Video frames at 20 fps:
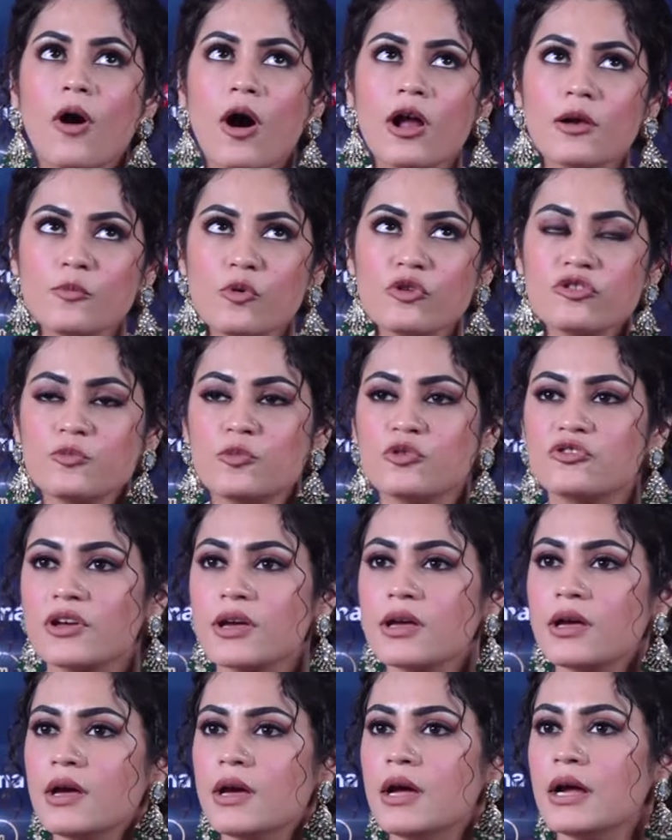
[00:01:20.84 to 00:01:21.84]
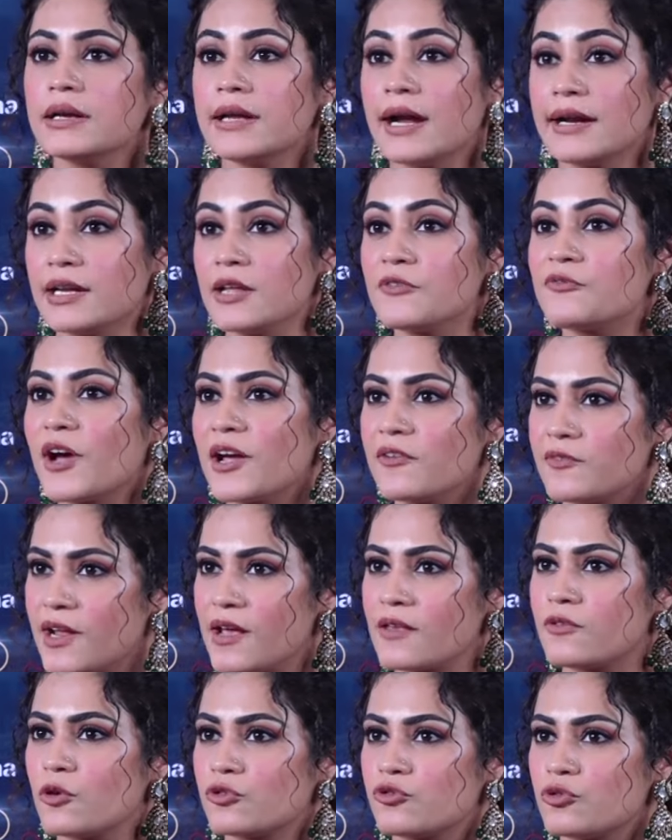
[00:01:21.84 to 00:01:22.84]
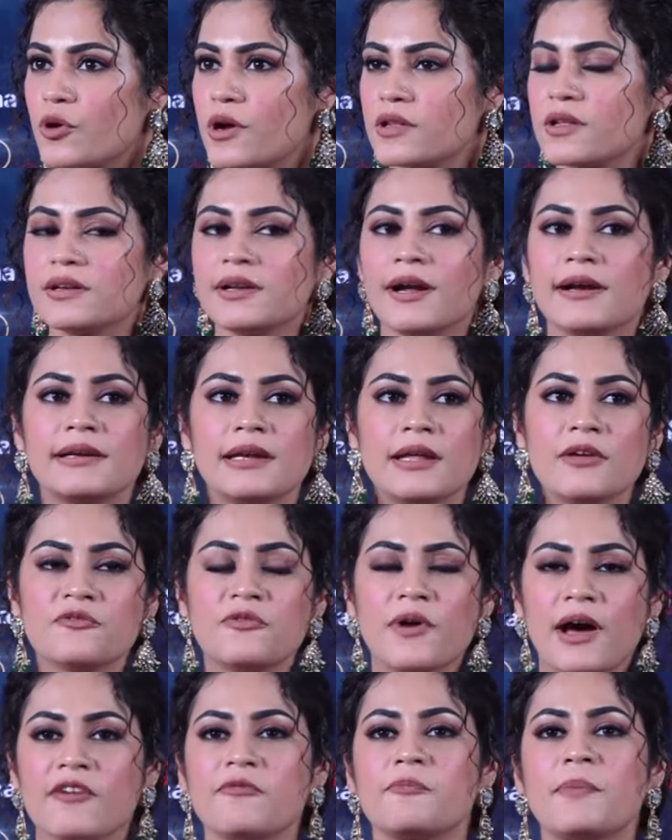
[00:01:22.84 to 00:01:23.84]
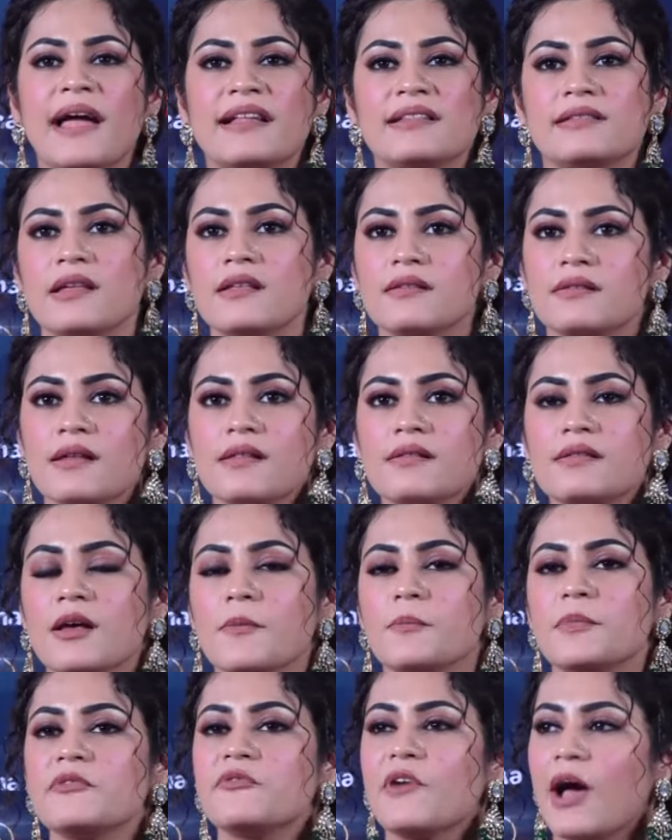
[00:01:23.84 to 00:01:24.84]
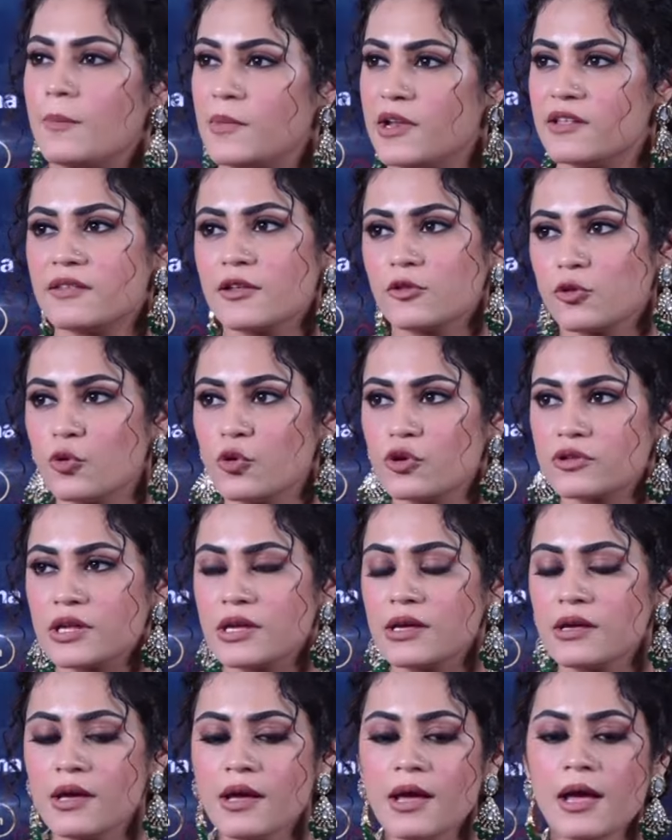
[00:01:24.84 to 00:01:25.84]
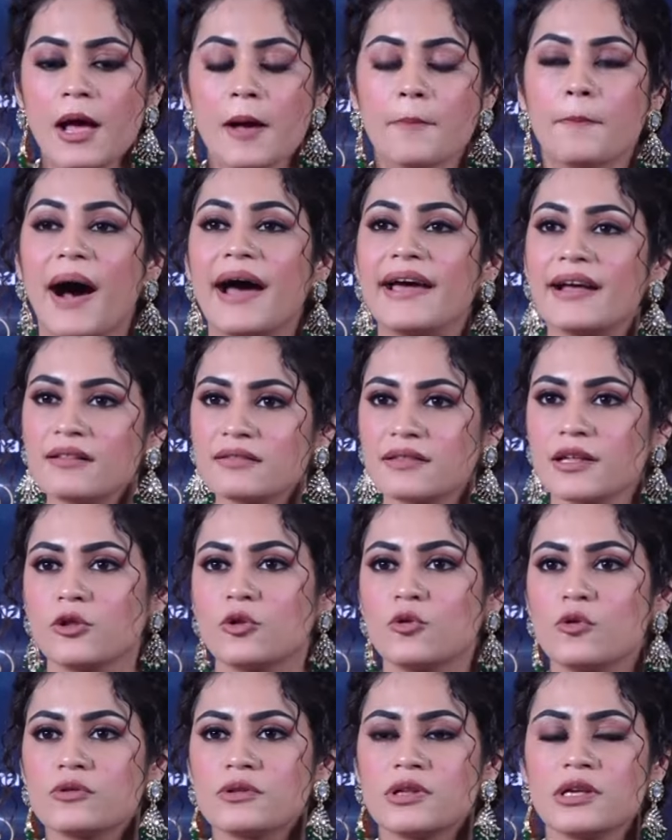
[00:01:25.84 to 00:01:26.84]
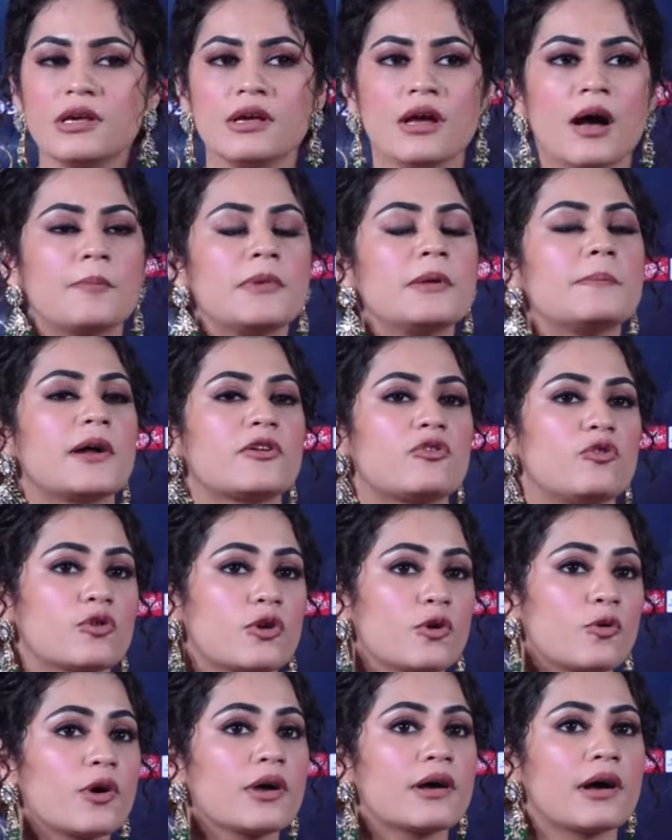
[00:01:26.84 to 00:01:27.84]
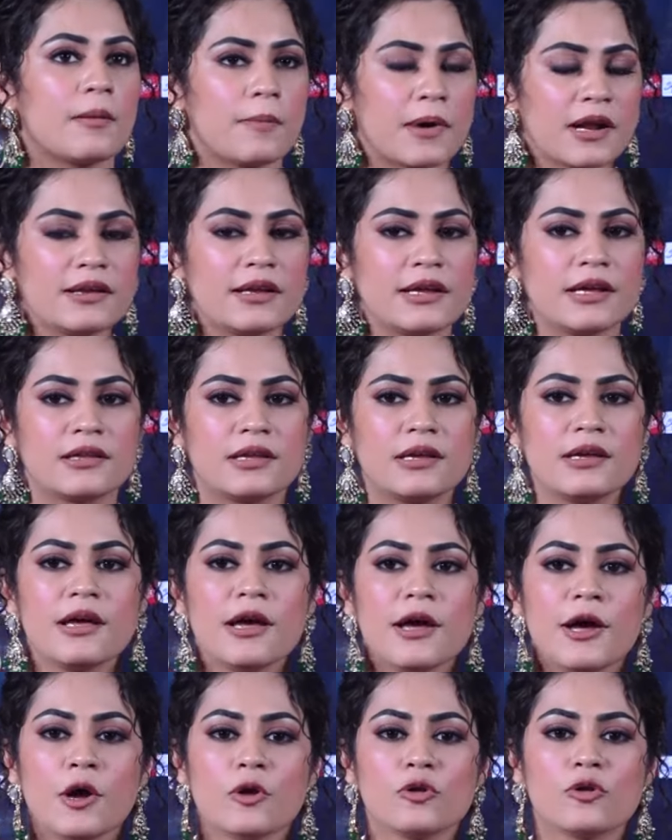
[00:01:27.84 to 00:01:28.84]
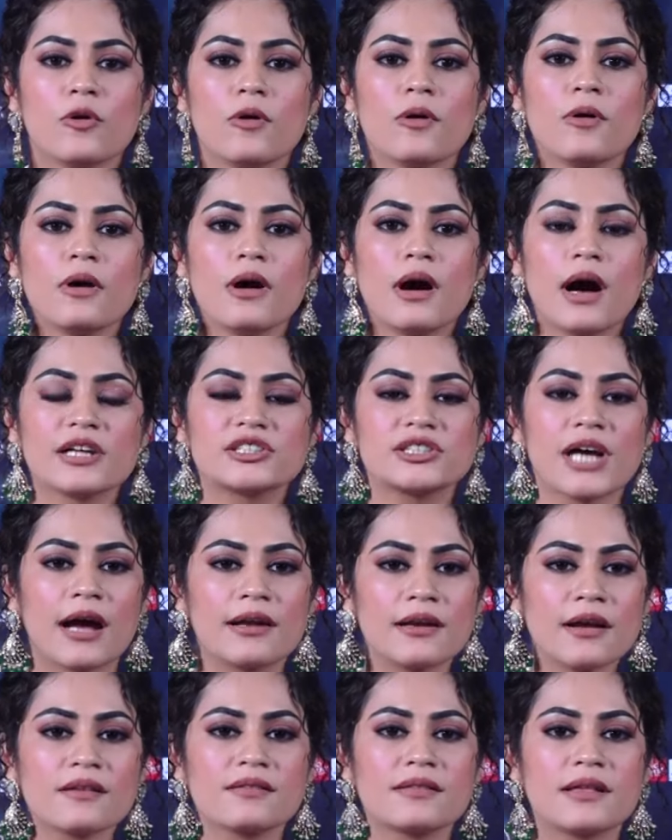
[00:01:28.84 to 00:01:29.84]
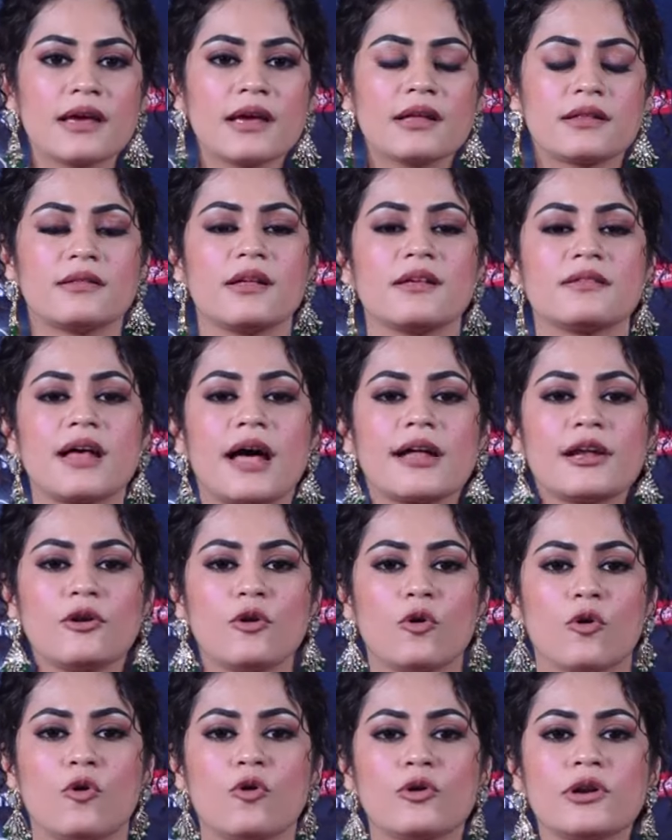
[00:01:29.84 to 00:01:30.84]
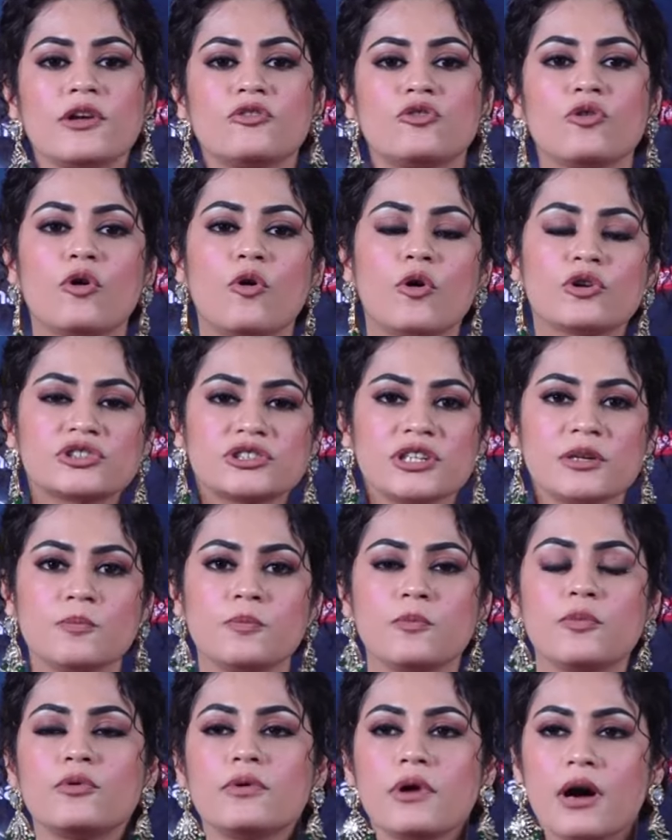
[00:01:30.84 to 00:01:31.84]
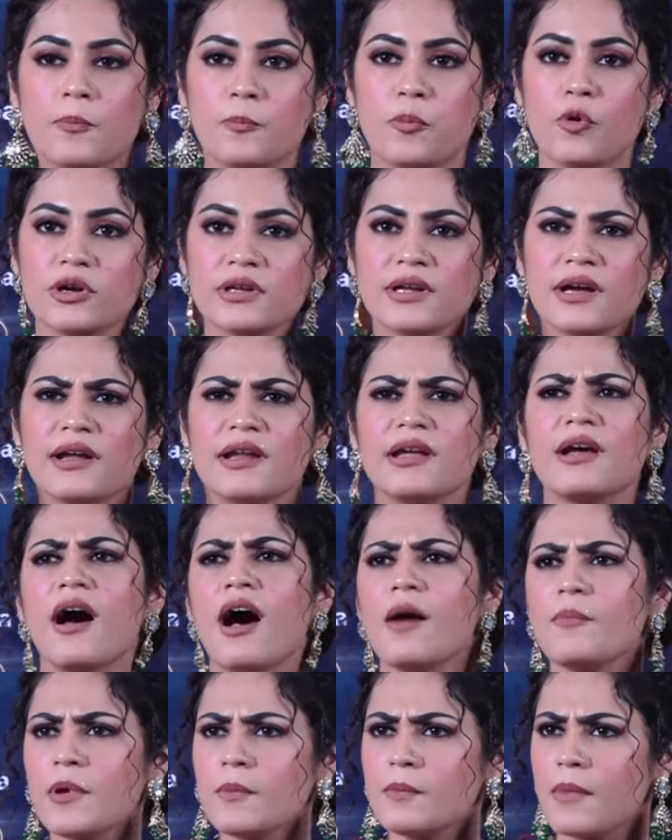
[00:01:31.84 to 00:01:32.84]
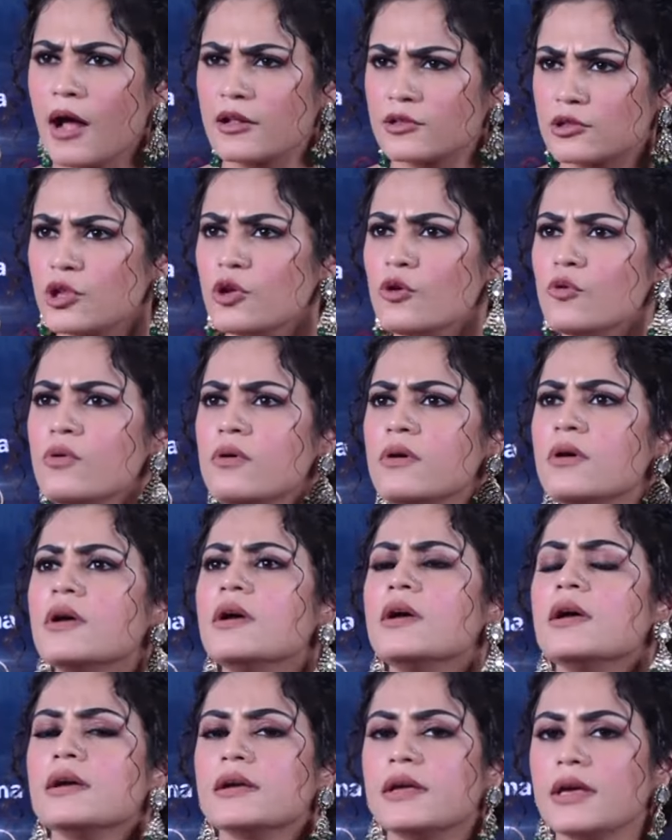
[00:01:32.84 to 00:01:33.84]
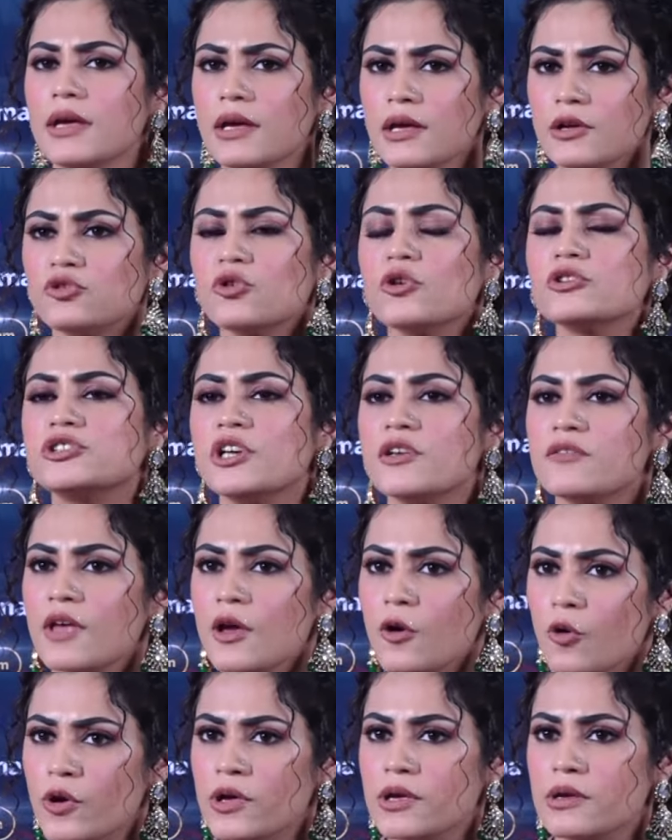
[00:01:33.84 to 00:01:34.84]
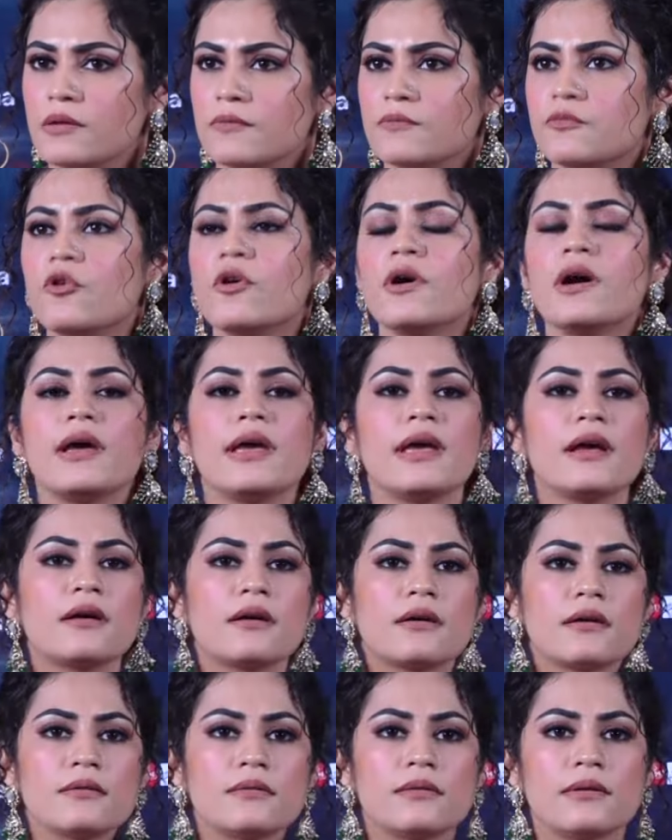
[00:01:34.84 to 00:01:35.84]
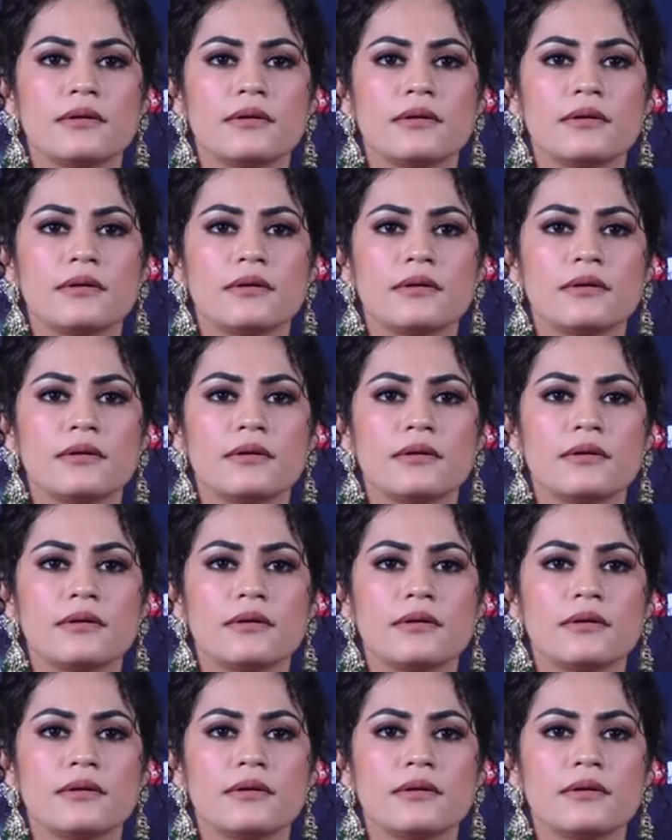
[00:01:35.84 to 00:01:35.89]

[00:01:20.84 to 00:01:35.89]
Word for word: ऑलमोस्ट मुझे फाइव डेज़ हो चुके थे फाइव पैंतीस दिन से अपनी फैमिली से दूर थी पायल से दूर थी अपने बच्चों की कोई खबर नहीं थी तो अचानक से इतने सारे लोगों ने जो क्वेश्चन पुट करे हाँ मैं मानती हूँ कि जो चीज़ें हुई वो एक